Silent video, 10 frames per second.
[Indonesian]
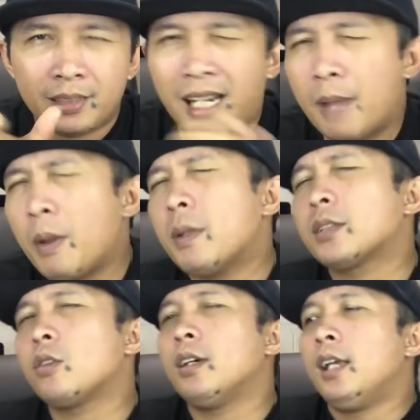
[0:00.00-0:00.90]
Kenapa
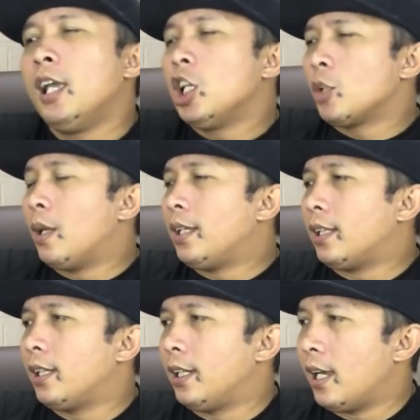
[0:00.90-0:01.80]
masuk ke coba
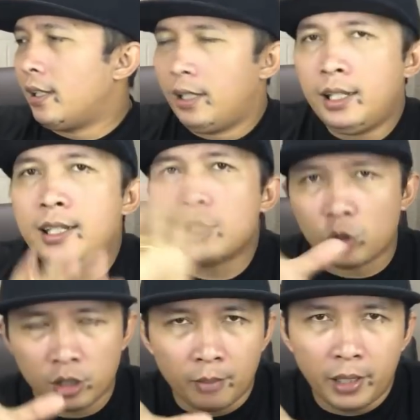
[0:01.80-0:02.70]
lihat gini ya. Ini di
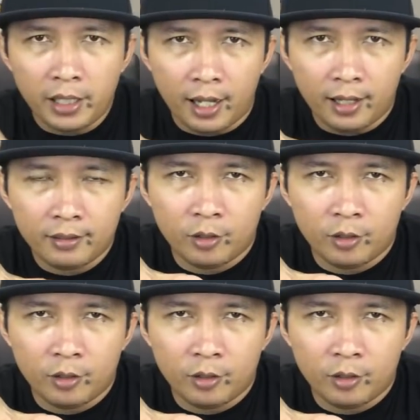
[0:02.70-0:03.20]
sosial media.